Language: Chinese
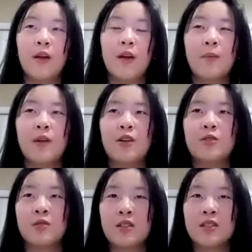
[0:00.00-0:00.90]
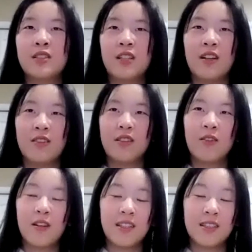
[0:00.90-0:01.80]
我也没有想
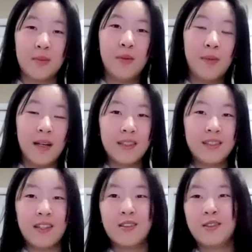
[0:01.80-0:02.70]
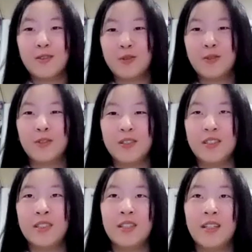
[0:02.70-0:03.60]
到该怎么把它讲的有
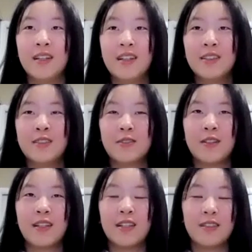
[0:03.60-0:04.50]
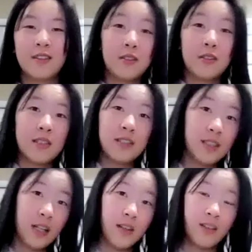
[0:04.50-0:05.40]
趣一些，所以感觉就算是
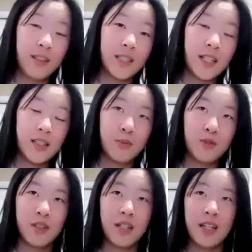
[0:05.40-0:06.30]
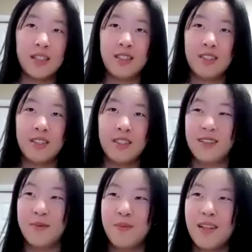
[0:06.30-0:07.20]
讲了，大家也不会开心
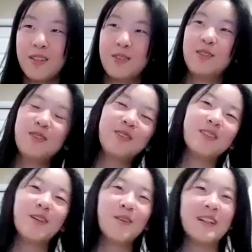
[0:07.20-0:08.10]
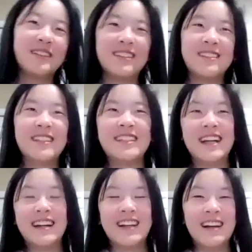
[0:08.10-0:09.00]
的，所以就只能换哲学
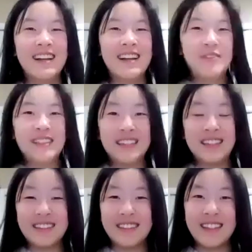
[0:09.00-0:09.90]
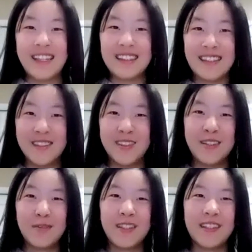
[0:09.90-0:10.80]
讲了。毕竟哲学大家都
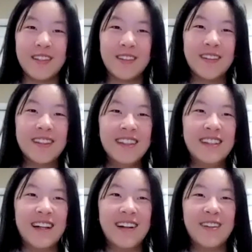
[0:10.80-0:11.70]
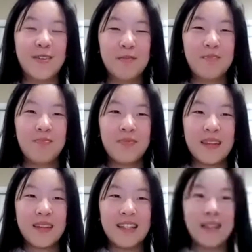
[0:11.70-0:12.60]
听不懂，然后
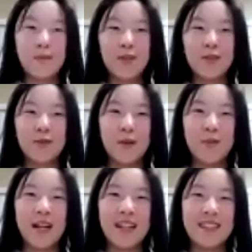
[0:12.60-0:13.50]
那那你自己